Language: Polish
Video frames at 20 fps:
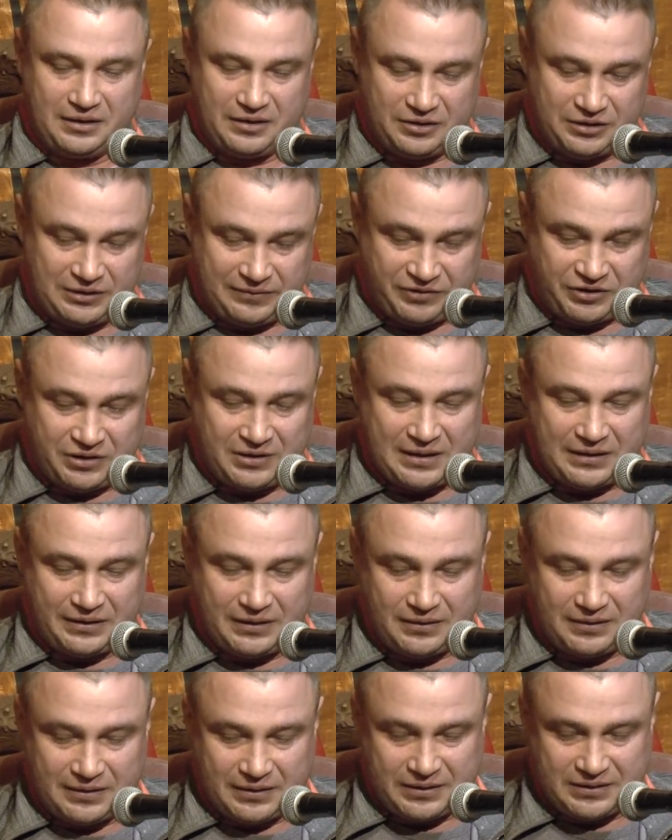Dziewczyna
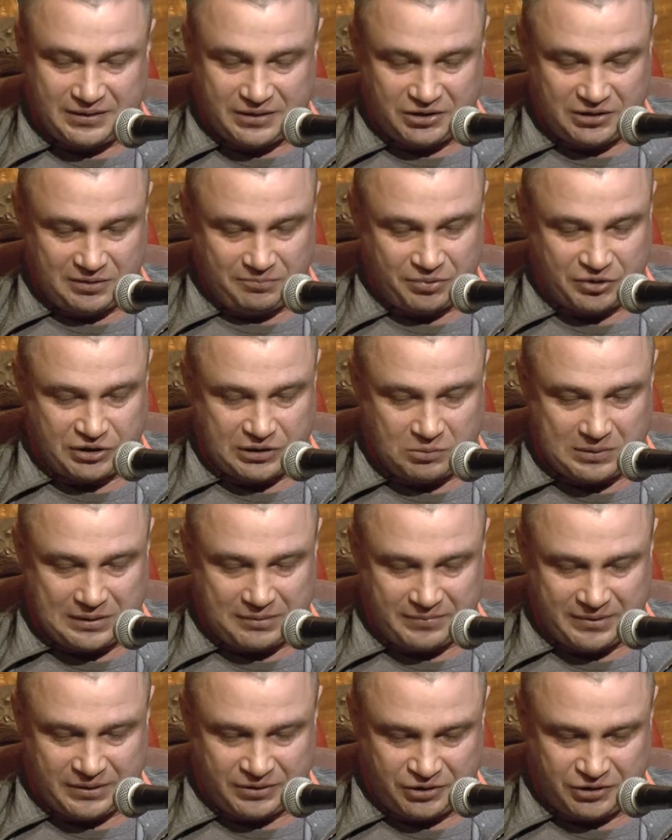jednak chce się
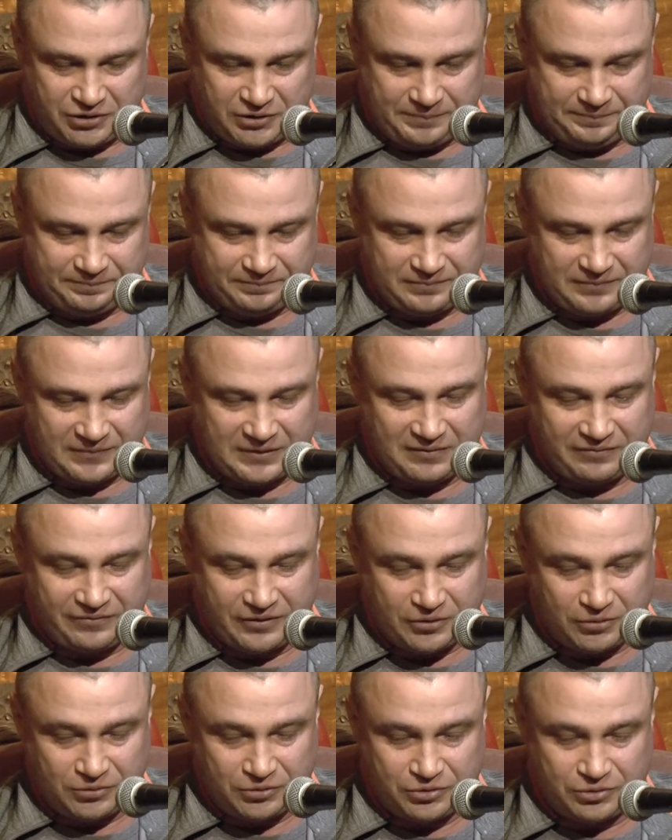przełamać. W
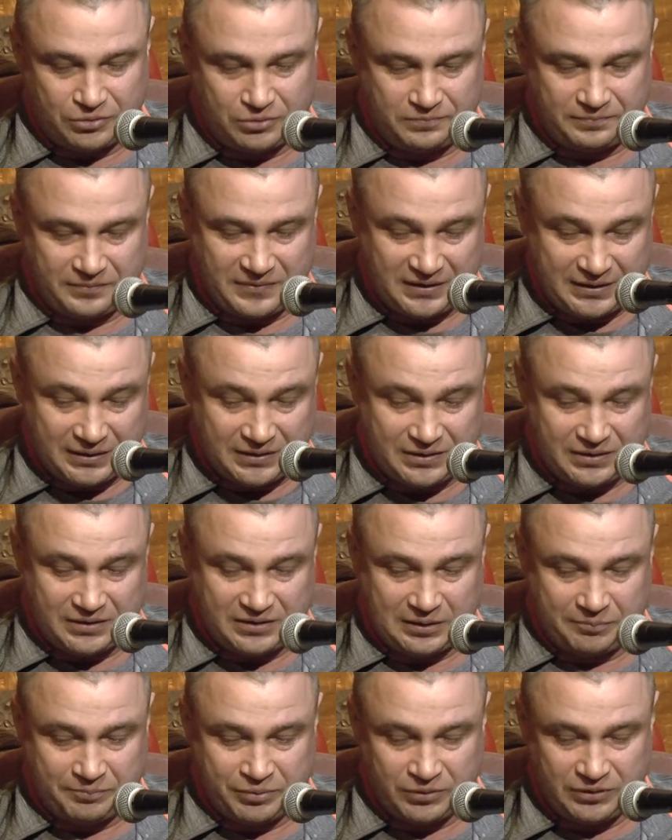końcu
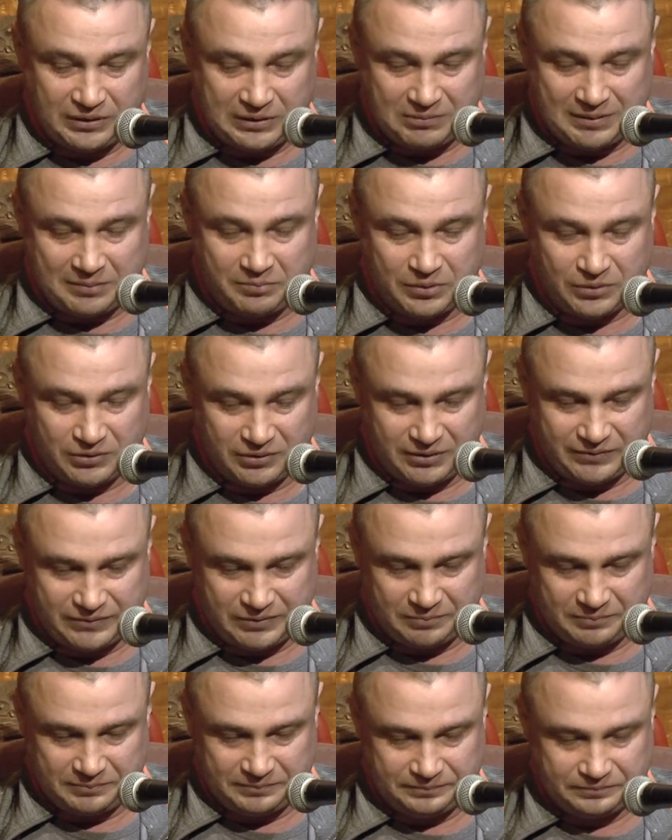decyzję podjęła mądrą.
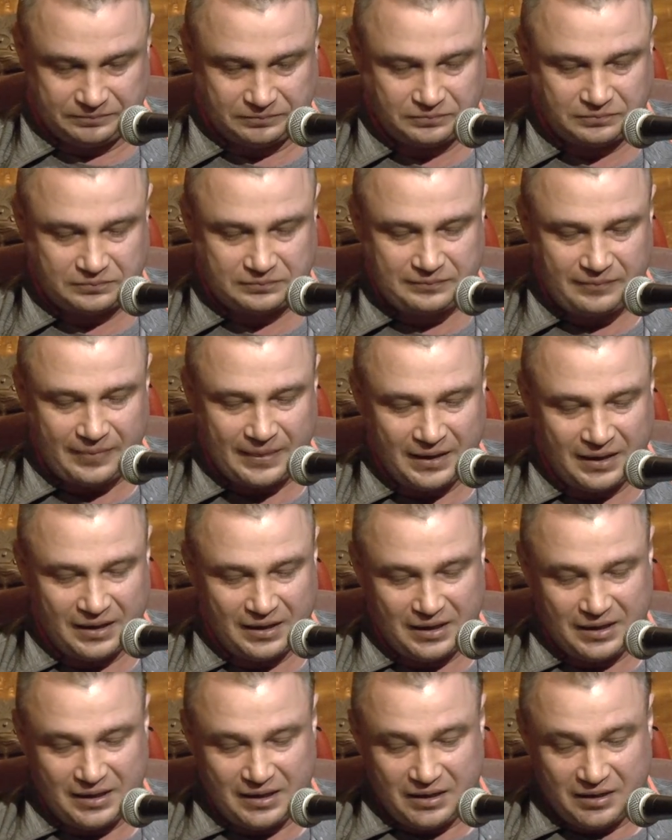
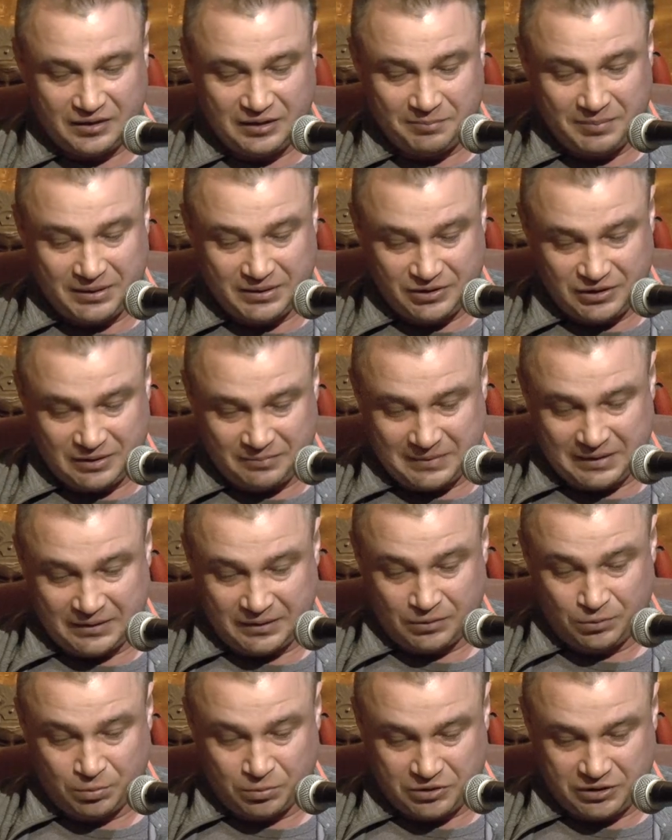Nie będzie
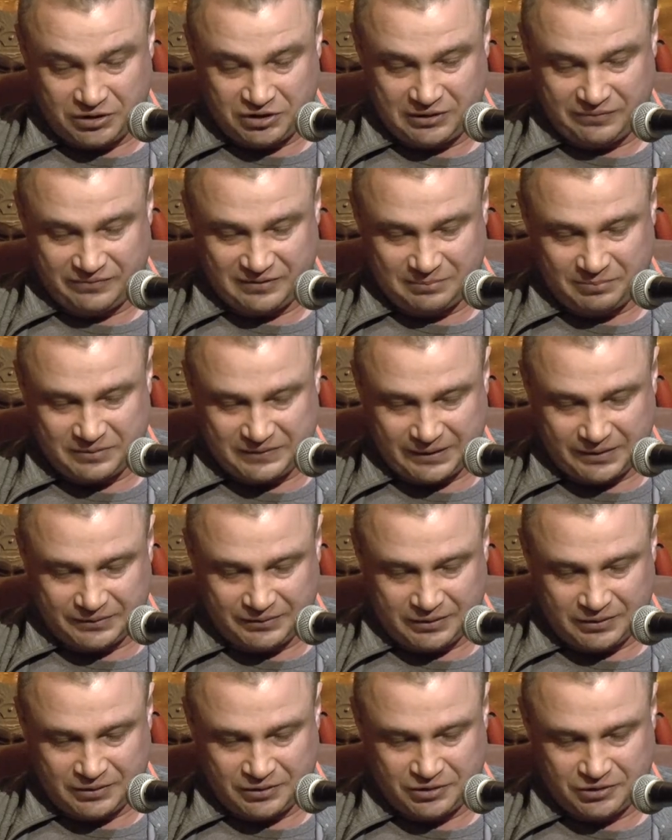Maja dłużej się
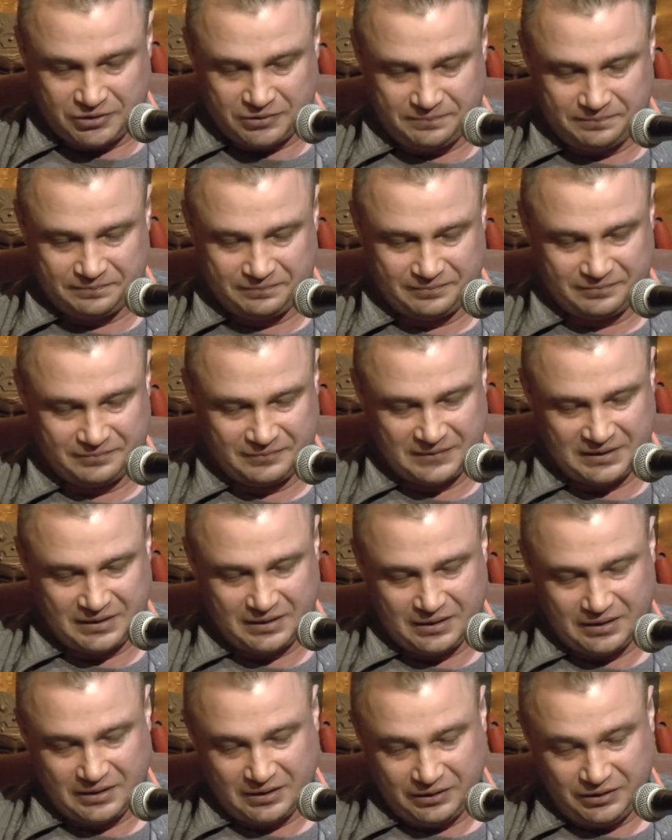zdraniać.
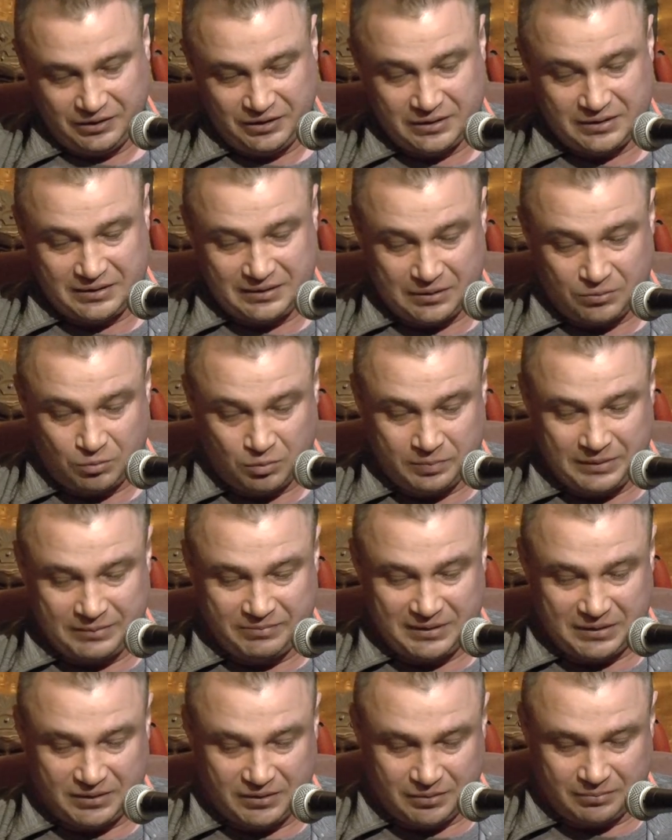Idzie z Jakubem
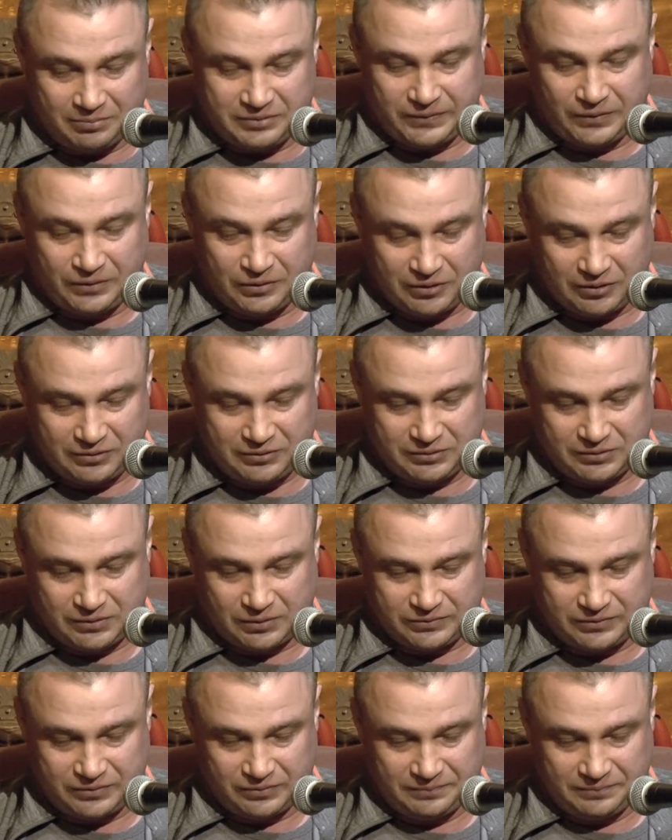na dobry horror.